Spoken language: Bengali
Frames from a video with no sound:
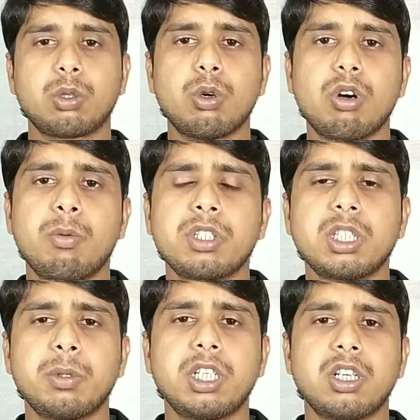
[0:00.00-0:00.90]
তো
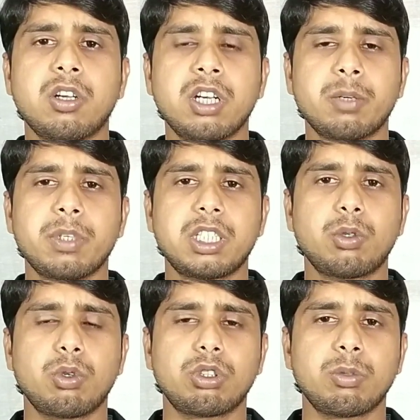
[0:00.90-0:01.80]
অবশ্যই ভিডিওটা অনেক বেশি
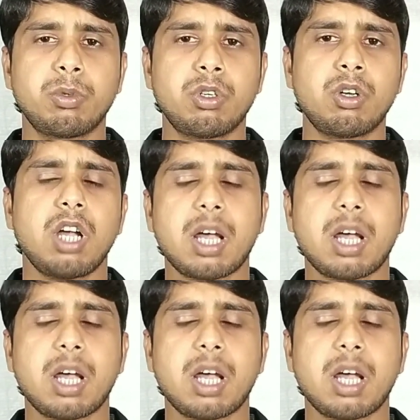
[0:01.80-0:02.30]
গুরুত্বপূর্ণ